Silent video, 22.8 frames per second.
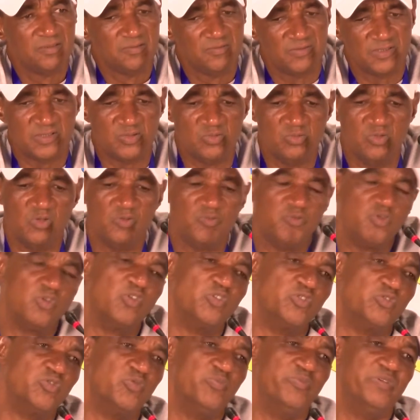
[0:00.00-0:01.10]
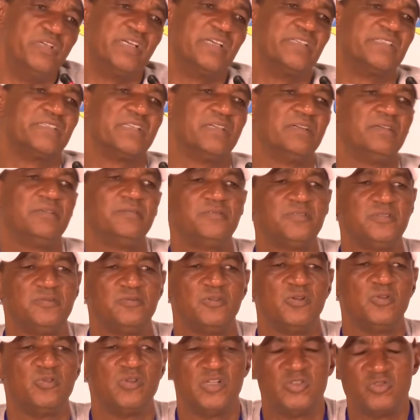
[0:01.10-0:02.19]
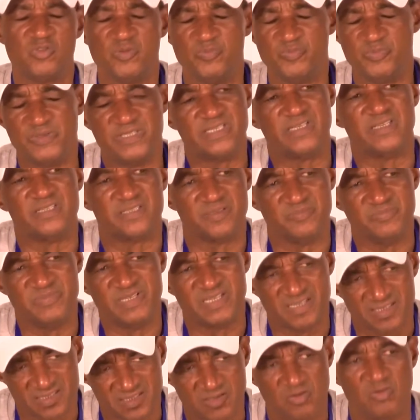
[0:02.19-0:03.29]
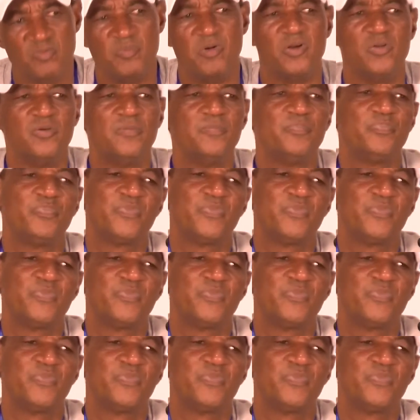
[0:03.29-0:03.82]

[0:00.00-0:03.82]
Parce que nous, il faut qu'on joue mieux que ça. On doit jouer plus que, mieux que ça au ballon.